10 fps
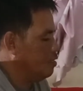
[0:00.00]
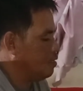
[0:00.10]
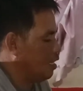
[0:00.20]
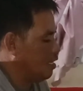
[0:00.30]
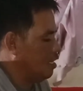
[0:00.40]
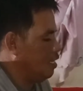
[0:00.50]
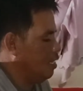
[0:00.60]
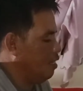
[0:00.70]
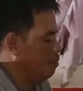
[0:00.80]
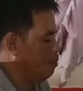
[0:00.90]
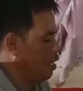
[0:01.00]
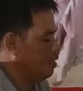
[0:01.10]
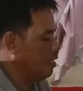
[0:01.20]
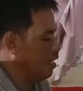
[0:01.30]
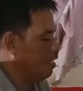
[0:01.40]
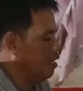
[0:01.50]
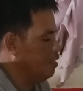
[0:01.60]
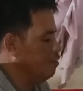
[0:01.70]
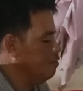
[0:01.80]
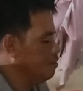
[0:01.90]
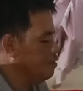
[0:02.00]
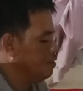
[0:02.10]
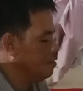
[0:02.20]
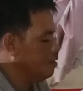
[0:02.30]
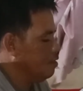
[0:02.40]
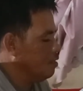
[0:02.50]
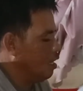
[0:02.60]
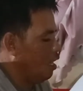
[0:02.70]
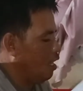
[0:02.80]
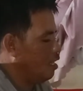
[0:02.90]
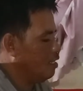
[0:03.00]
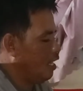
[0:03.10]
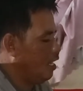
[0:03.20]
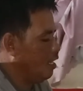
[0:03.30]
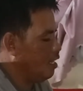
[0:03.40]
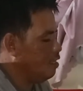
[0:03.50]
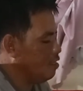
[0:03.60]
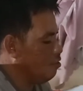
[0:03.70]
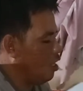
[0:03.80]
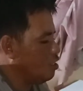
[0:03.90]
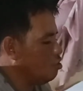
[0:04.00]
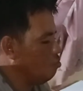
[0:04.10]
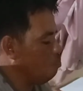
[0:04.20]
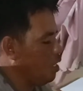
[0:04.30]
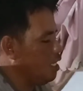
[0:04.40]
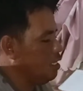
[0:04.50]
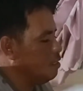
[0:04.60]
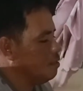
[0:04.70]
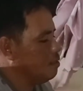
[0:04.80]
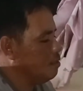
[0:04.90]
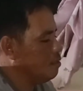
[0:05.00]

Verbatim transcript: Sana maganda ano. Ang nakalagay dito guys, yung pin.